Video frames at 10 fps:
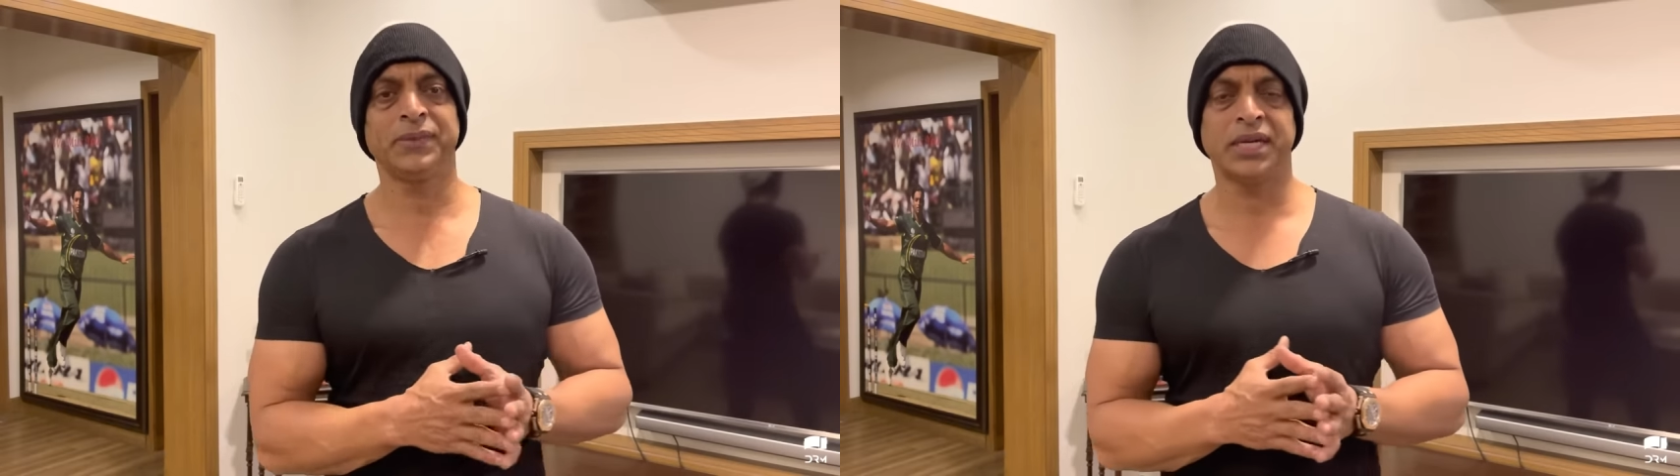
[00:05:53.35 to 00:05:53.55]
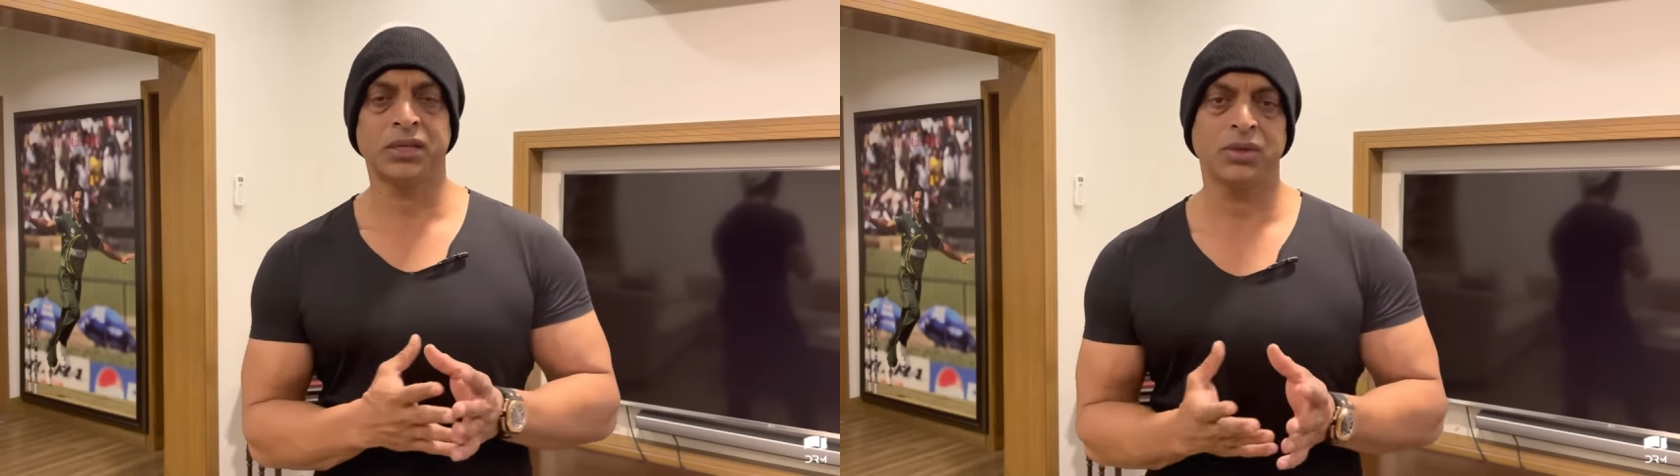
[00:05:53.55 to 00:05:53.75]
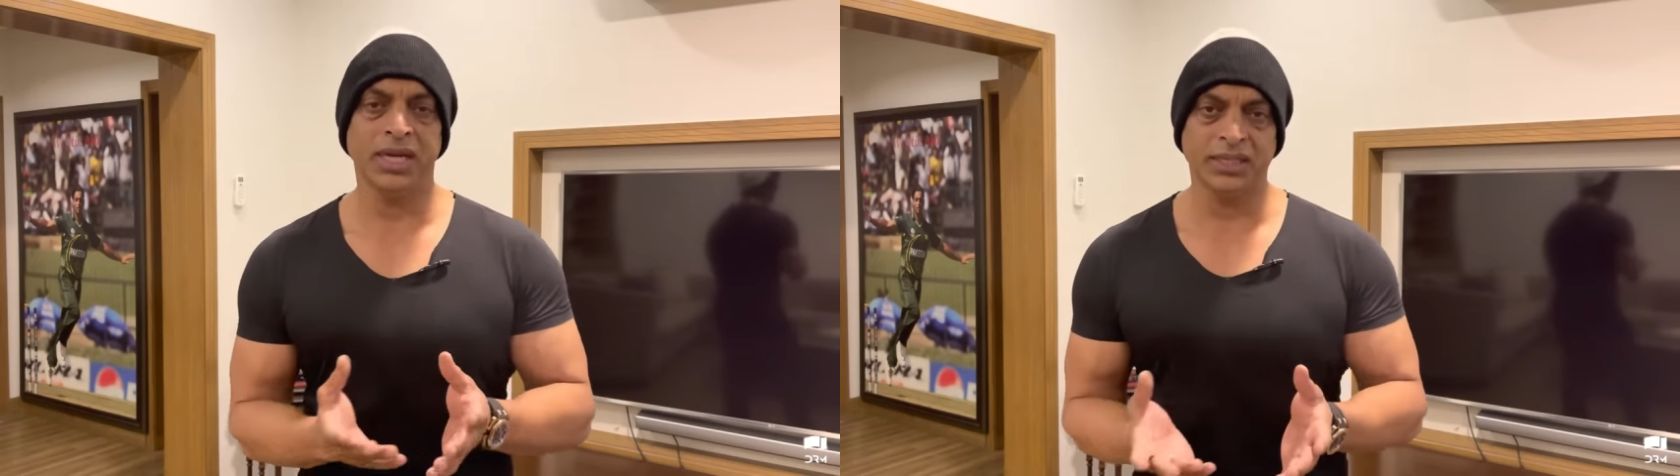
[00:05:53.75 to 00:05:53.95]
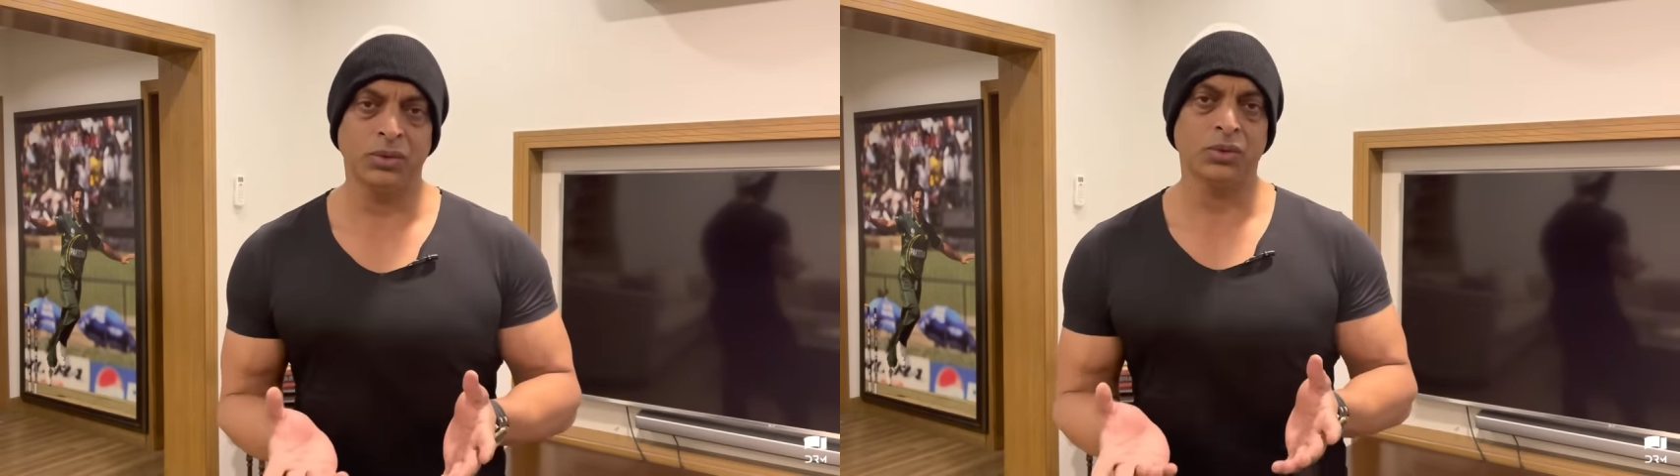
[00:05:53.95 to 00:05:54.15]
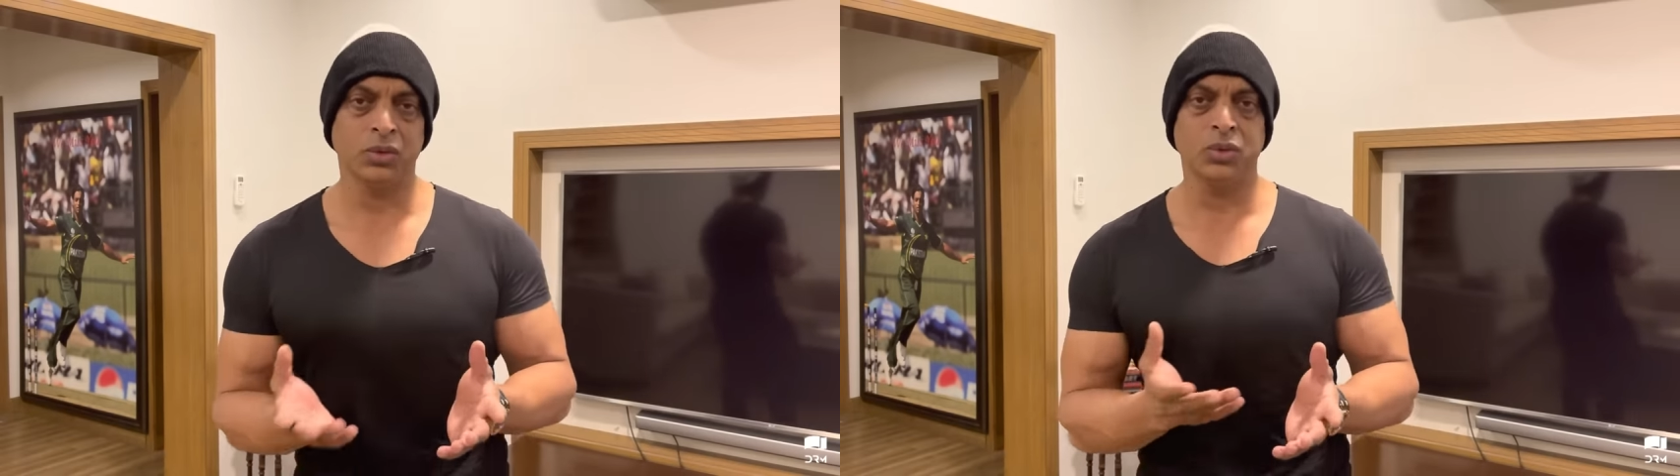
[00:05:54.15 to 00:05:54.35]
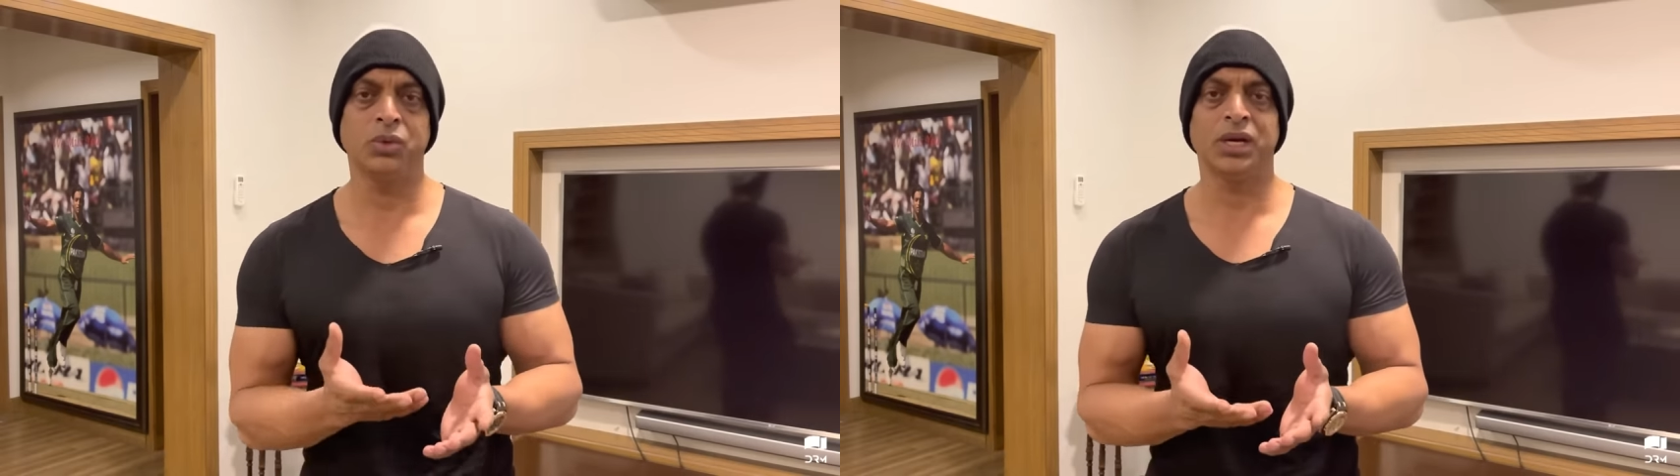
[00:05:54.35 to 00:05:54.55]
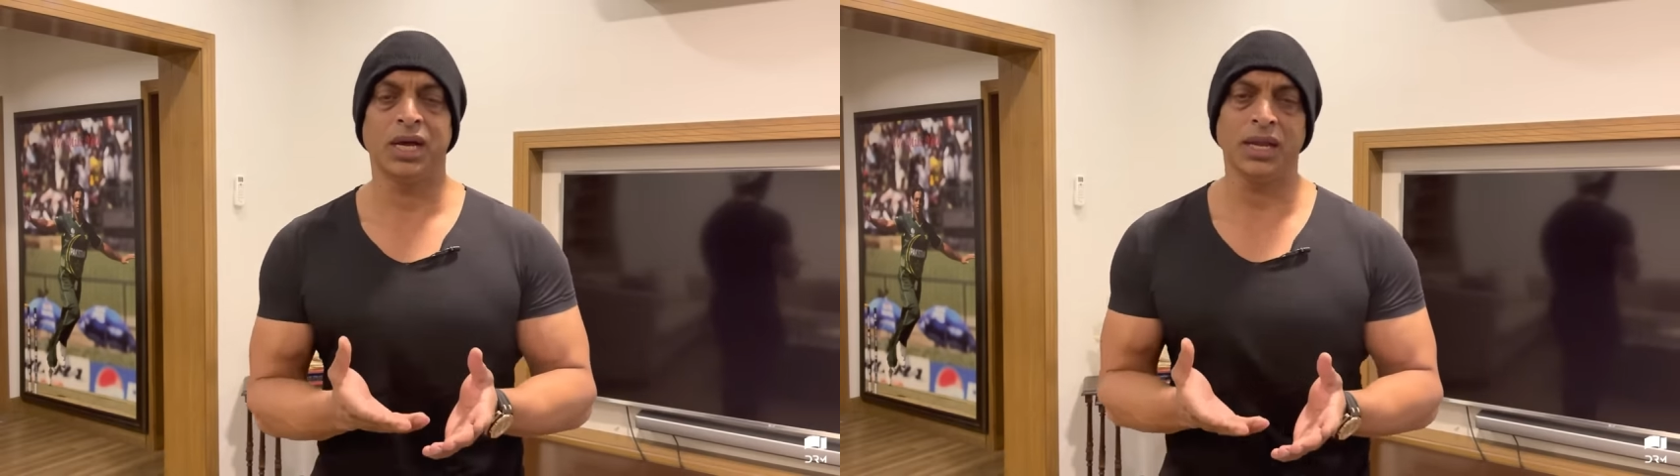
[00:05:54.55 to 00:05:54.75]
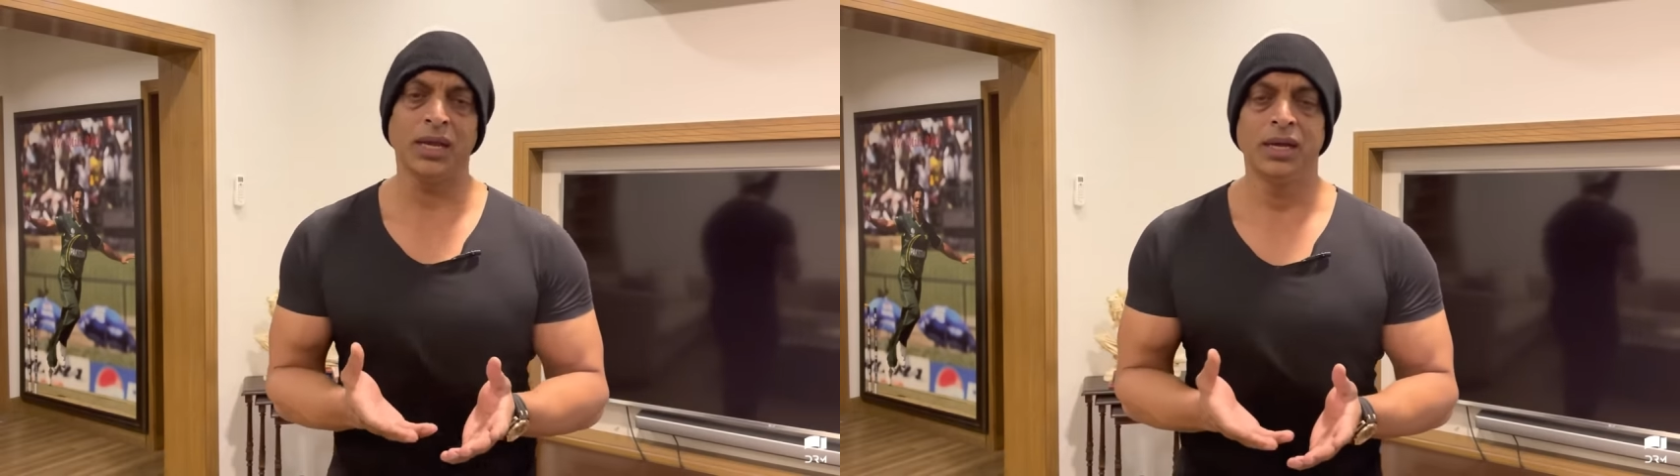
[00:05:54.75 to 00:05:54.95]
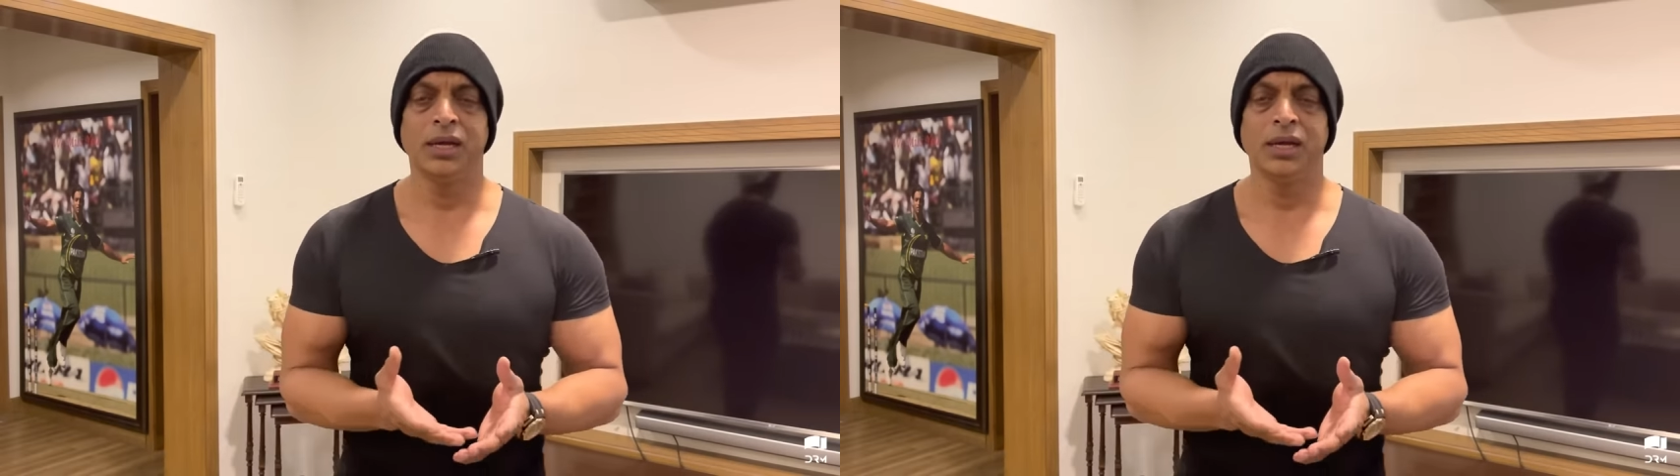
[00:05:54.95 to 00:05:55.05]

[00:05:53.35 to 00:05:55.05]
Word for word: ऐसा तो नहीं कहते उनको क्यों निकाला